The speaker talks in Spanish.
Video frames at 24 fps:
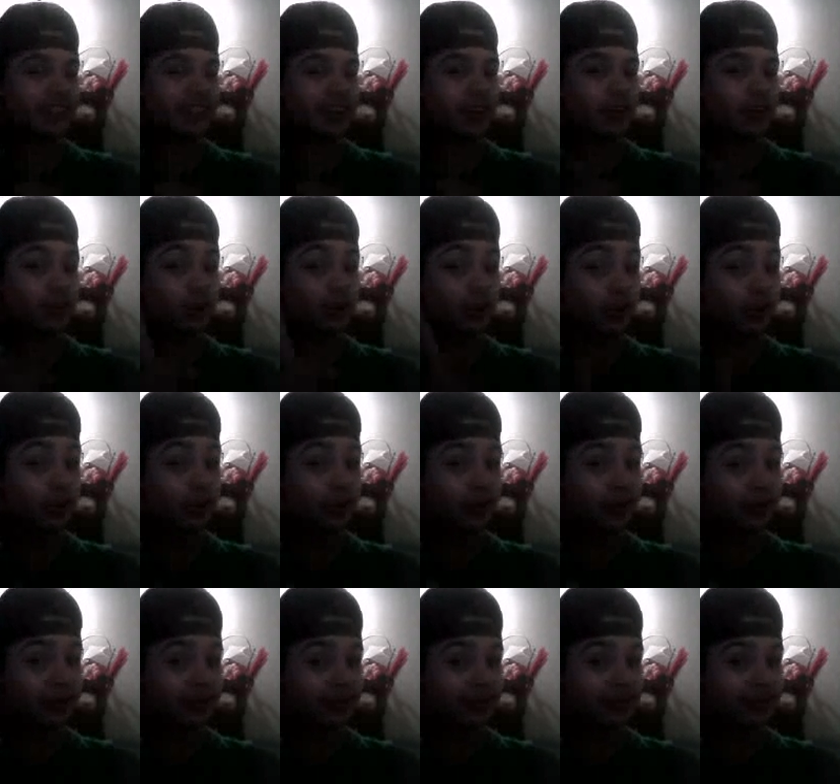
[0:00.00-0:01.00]
de
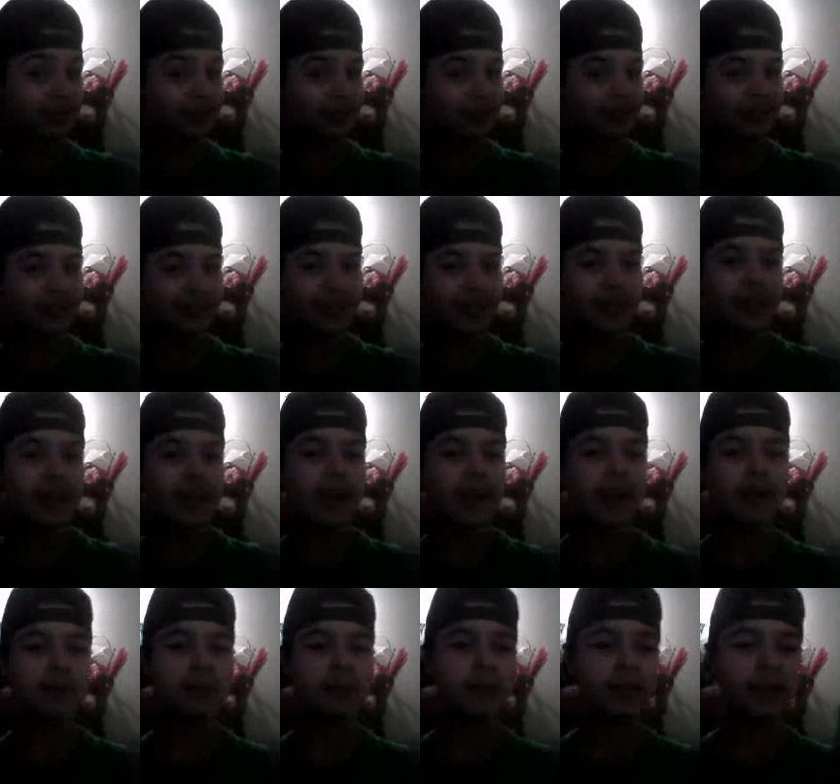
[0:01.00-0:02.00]
YouTube,
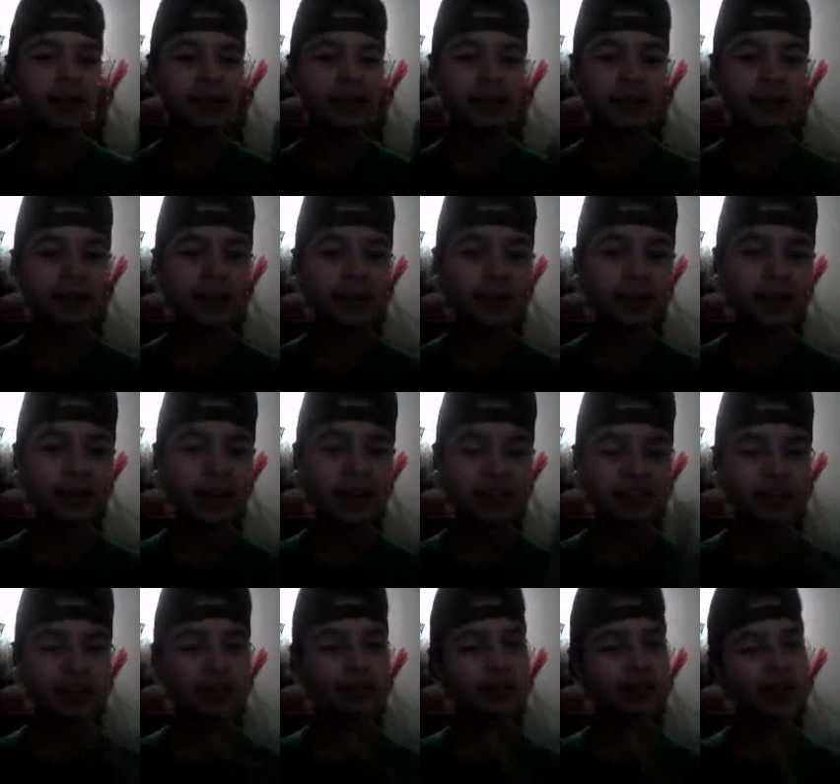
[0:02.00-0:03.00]
espero que este video
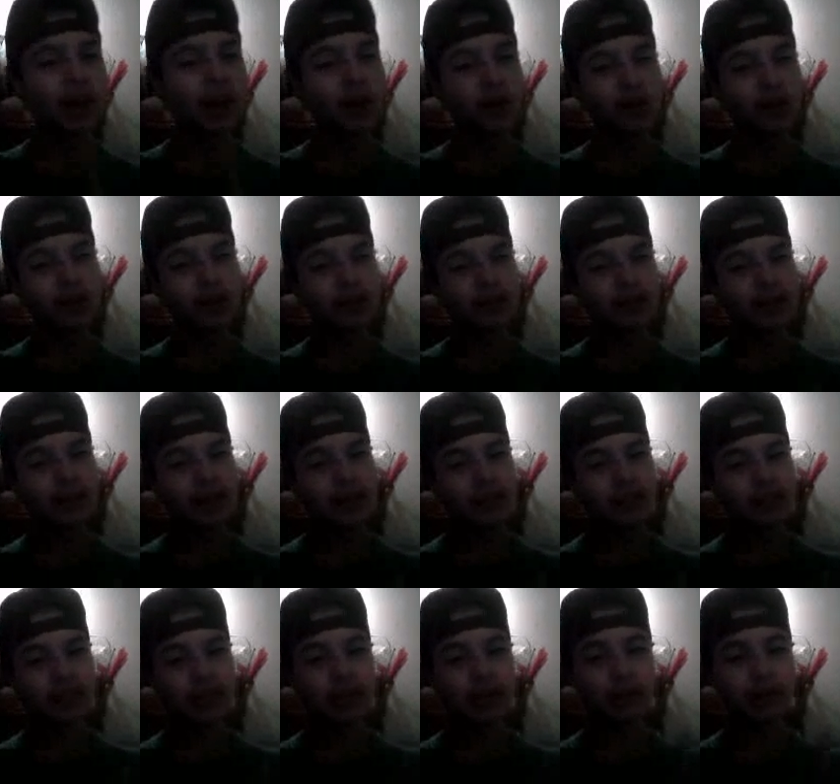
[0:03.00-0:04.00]
les haya gustado.
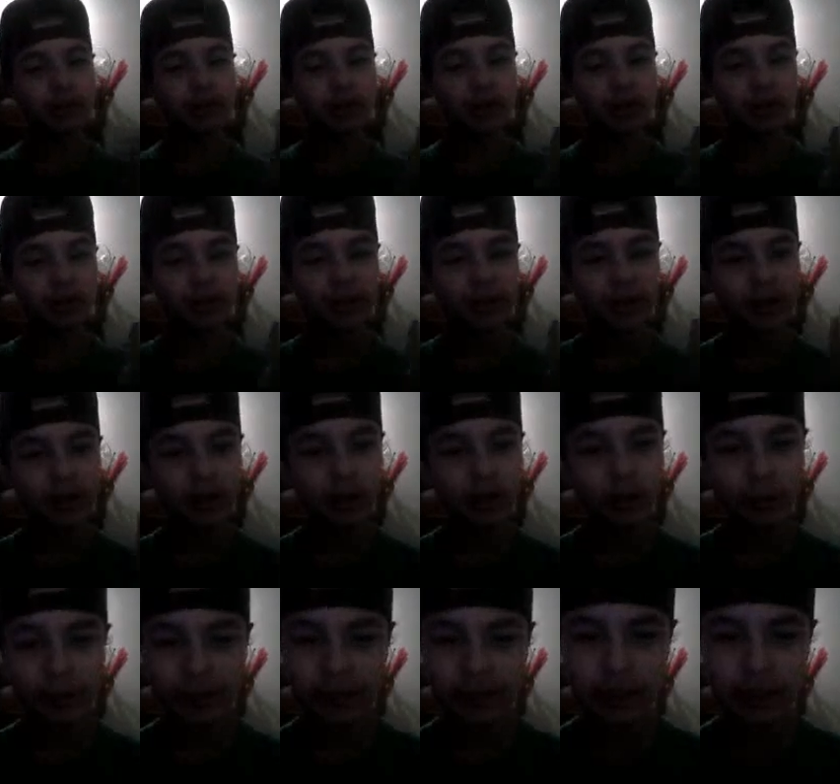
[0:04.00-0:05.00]
Si les gustó el video,
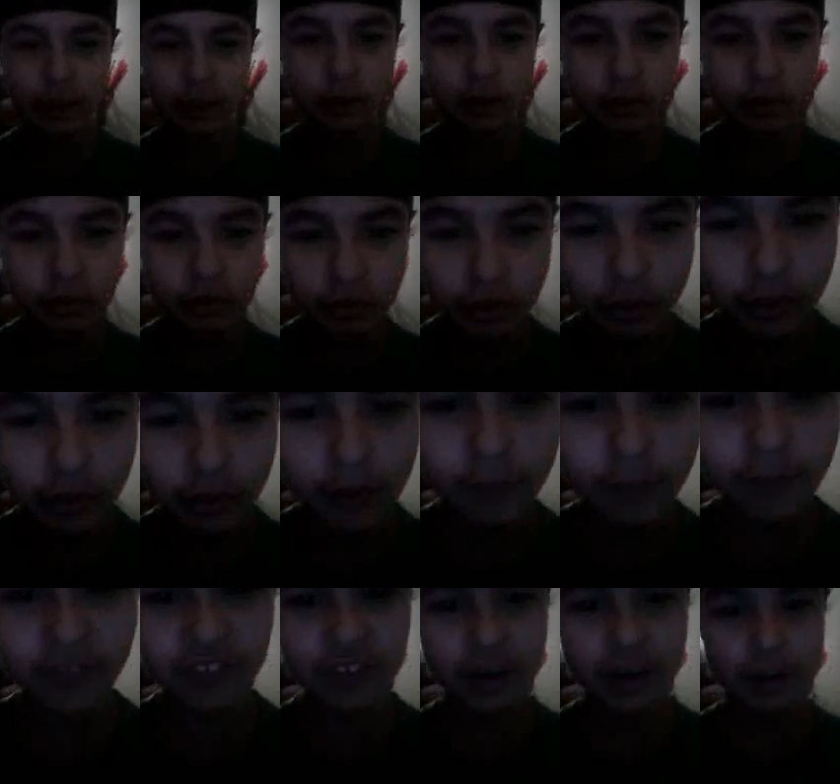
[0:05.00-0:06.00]
compártalo
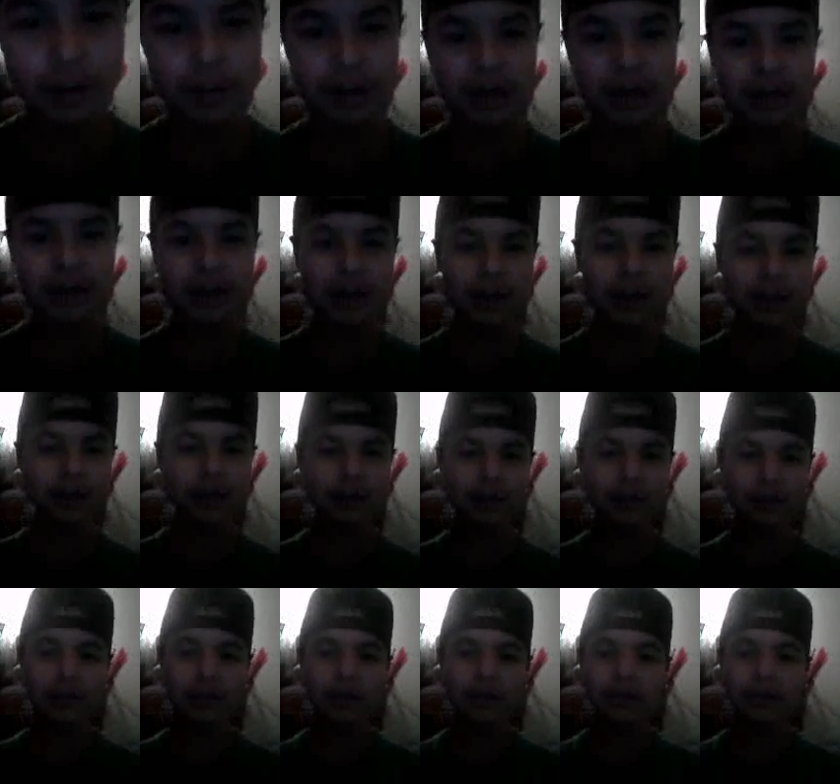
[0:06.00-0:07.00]
suscríbanse a mi canal,
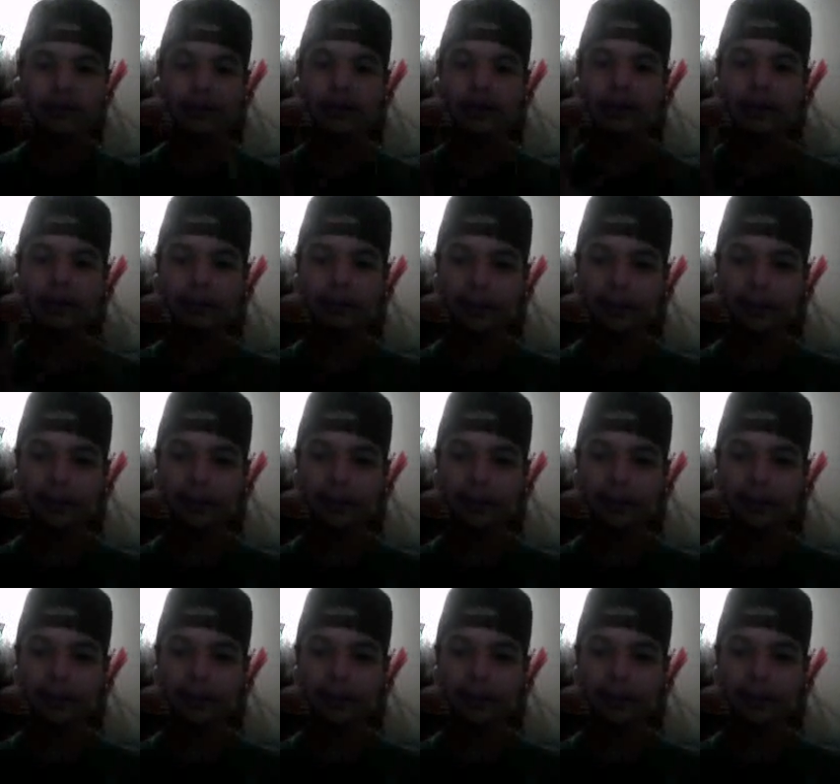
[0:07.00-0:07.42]
denle